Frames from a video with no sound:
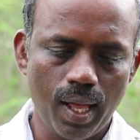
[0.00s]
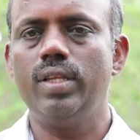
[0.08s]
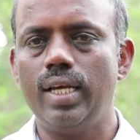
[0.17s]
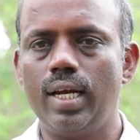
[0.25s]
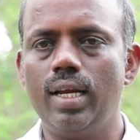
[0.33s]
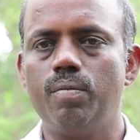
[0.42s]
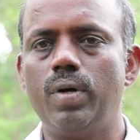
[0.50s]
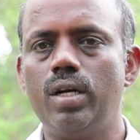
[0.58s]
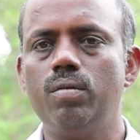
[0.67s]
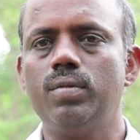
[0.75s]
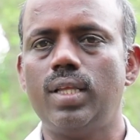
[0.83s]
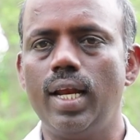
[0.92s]
இது என்னை
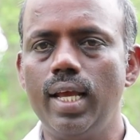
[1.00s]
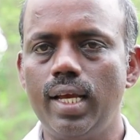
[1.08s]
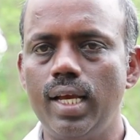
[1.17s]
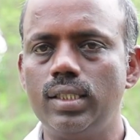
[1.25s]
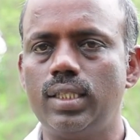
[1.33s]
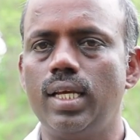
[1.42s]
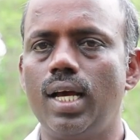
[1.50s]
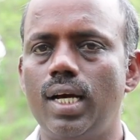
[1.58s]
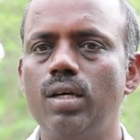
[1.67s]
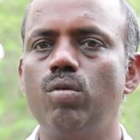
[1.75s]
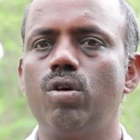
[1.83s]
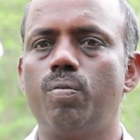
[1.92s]
மட்டும் தணிக்கை
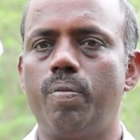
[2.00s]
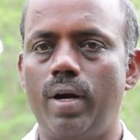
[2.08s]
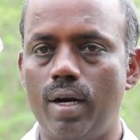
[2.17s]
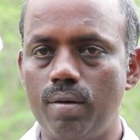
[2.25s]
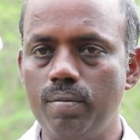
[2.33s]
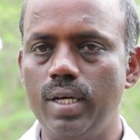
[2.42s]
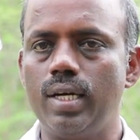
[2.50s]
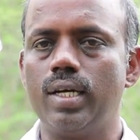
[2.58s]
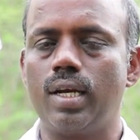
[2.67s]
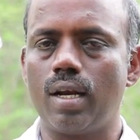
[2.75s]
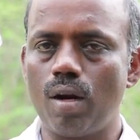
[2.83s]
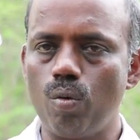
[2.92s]
செய்யாத ஒரு படம்
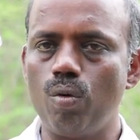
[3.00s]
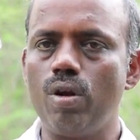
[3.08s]
எடுக்கின்ற